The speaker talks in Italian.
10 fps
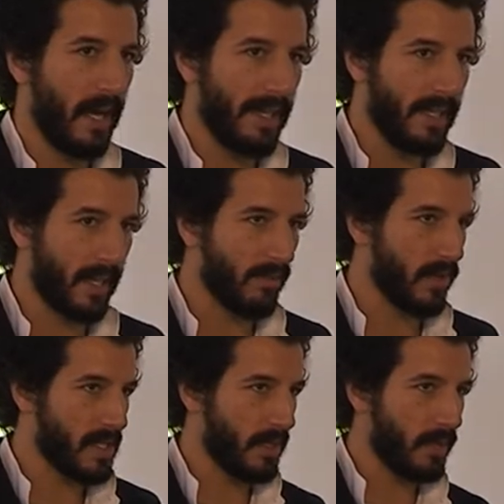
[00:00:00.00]
è la linea che
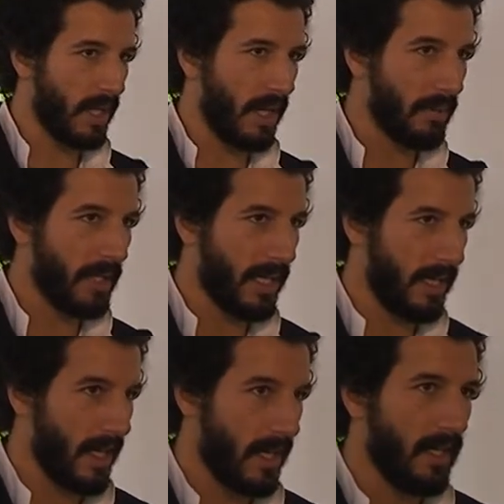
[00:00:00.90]
vorrei seguire nella mia
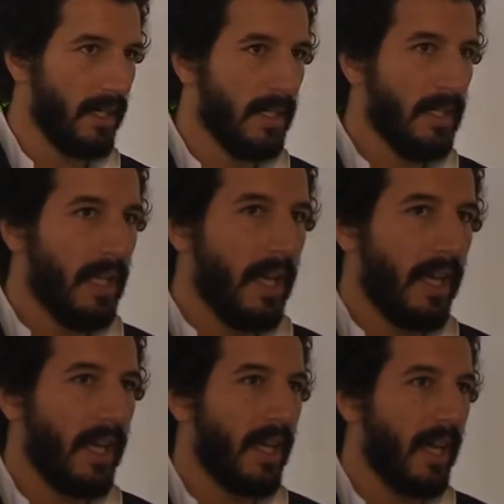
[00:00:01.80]
carriera.
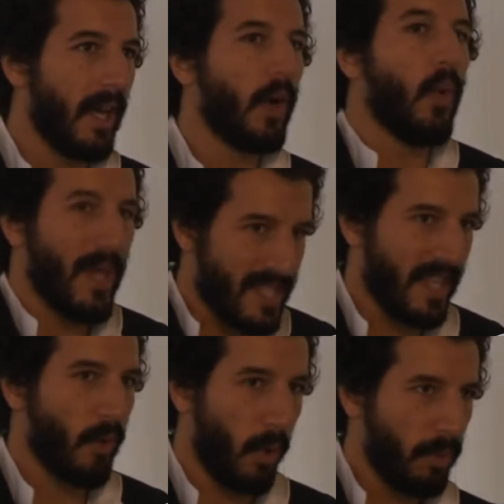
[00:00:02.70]
Eh,
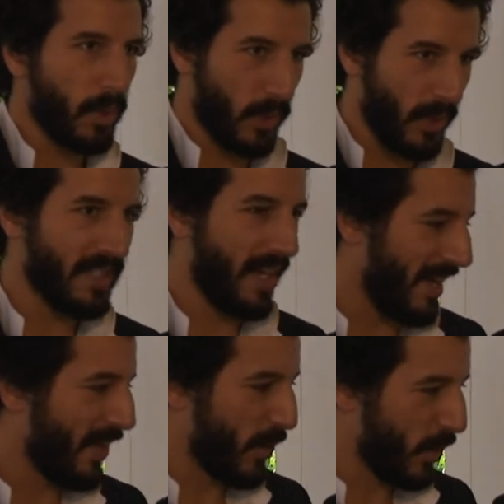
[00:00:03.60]
questa era
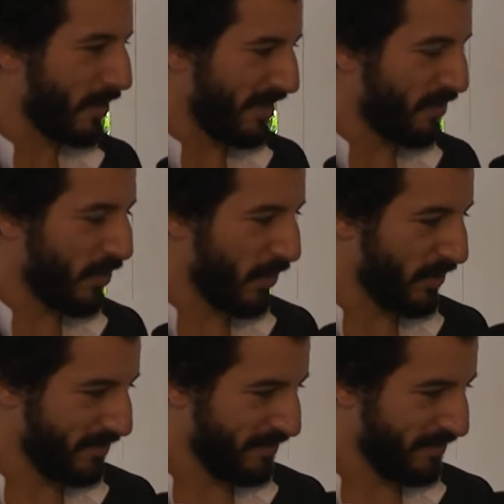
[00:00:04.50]
un'opportunità e l'ho colta al volo.